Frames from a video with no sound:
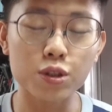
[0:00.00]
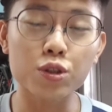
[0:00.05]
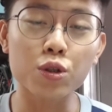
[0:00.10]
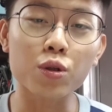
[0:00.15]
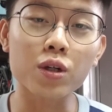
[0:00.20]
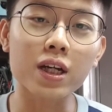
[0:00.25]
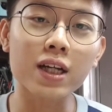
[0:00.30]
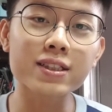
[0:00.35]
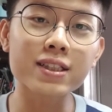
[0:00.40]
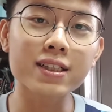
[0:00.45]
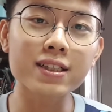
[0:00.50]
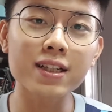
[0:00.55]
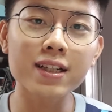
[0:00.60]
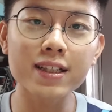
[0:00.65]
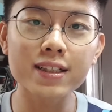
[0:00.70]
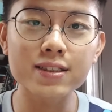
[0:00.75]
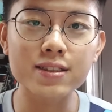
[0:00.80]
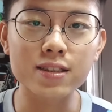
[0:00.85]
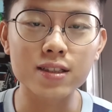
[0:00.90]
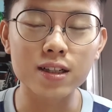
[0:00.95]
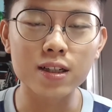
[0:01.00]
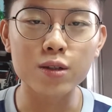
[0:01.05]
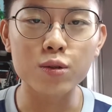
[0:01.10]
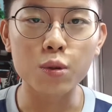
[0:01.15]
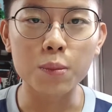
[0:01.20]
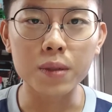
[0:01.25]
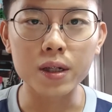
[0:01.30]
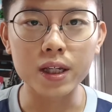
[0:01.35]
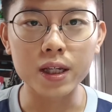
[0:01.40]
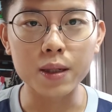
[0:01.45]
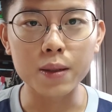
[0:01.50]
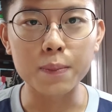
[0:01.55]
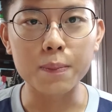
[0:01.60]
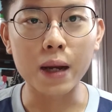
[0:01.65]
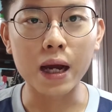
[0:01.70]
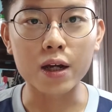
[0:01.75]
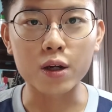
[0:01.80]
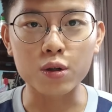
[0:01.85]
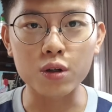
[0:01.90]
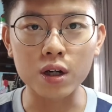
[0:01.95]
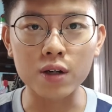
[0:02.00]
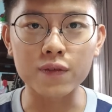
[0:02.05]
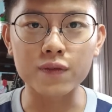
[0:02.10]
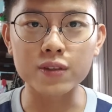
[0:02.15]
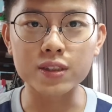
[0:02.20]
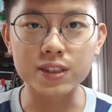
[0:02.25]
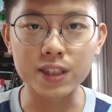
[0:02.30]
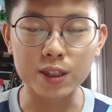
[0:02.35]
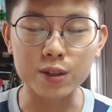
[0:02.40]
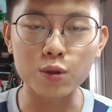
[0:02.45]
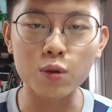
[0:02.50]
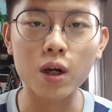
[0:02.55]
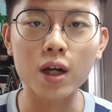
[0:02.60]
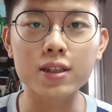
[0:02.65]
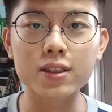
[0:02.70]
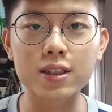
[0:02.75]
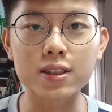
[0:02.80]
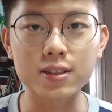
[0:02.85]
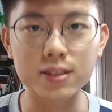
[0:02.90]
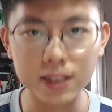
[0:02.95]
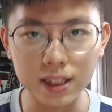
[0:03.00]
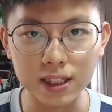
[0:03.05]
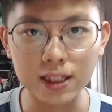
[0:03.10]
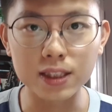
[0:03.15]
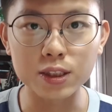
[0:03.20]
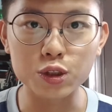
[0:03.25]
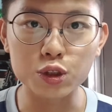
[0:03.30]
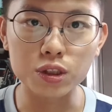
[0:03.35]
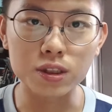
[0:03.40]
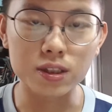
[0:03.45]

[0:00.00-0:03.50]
以从刚才的例子呢，我们可以把 graph 简化成这一个句